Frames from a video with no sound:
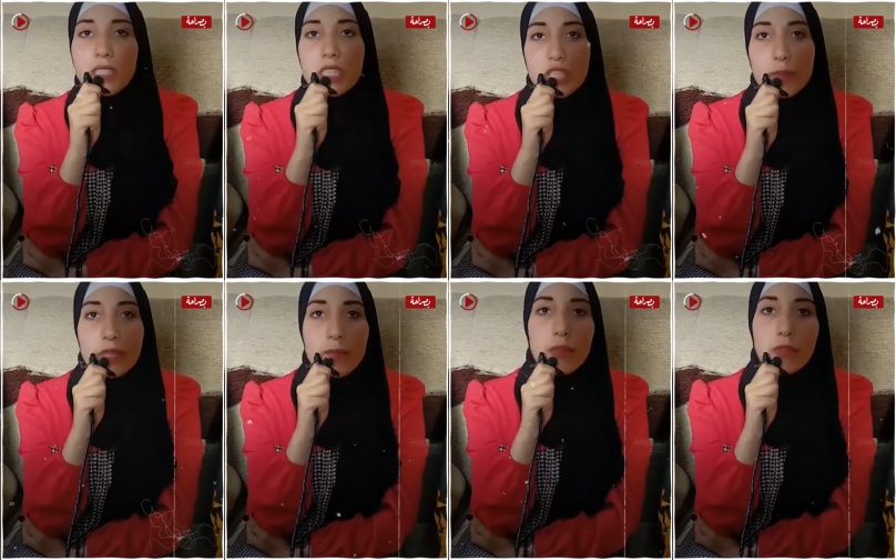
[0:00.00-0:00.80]
الغشاء
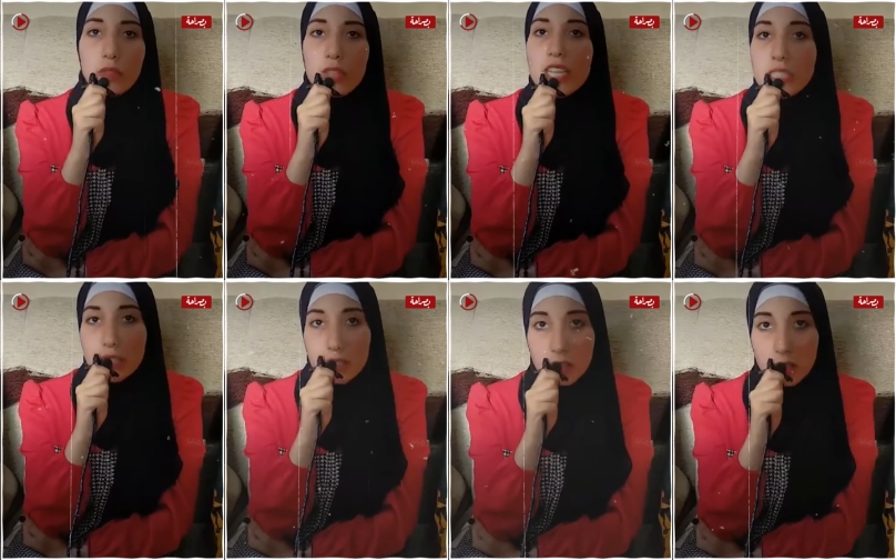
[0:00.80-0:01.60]
بتاعك مفضوض ليه سنه
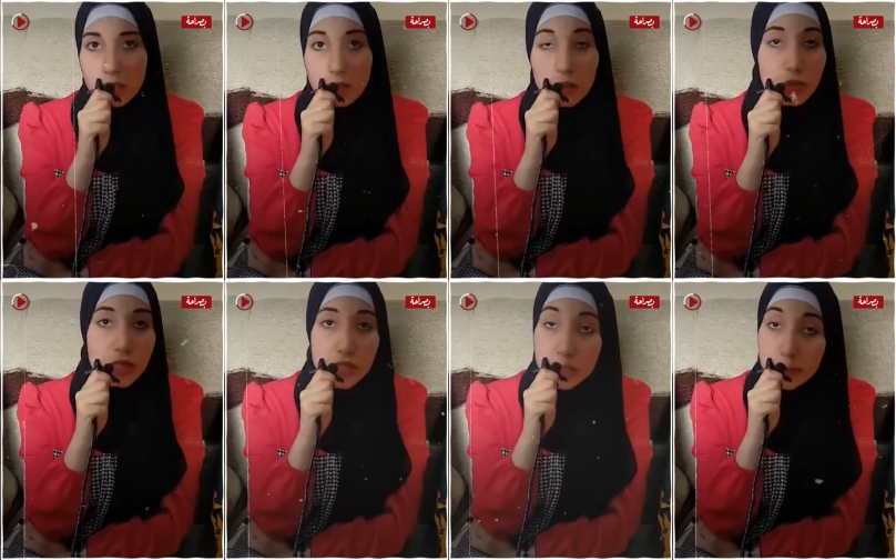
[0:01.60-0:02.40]
فقلت له
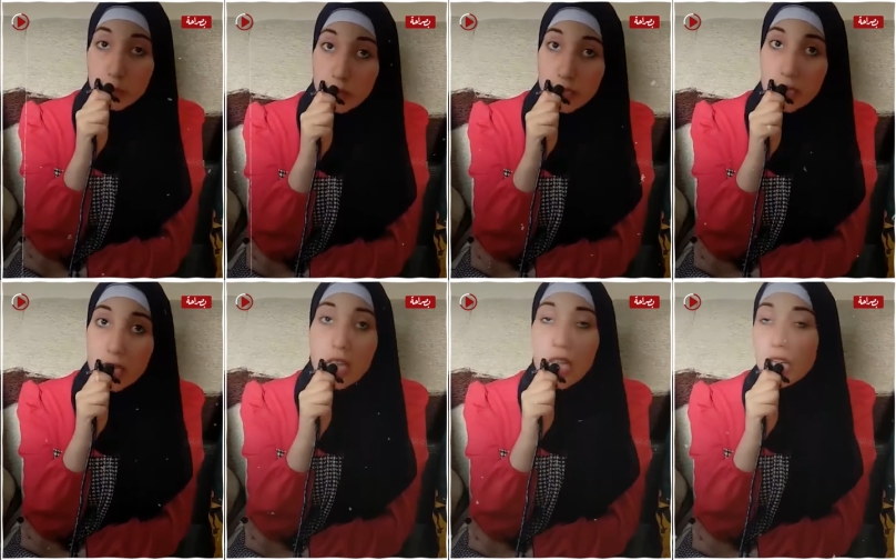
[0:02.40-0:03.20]
حضرتك بتقول ايه
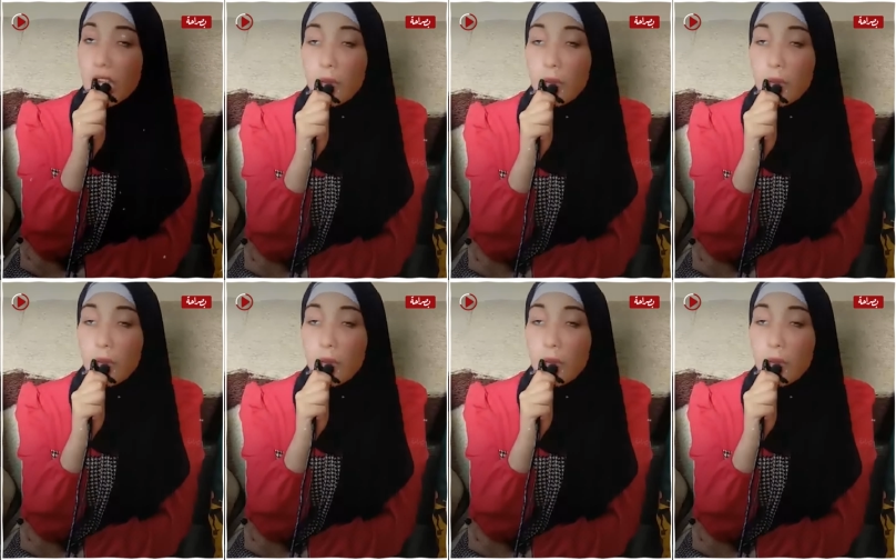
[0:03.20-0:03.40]
قال لي اه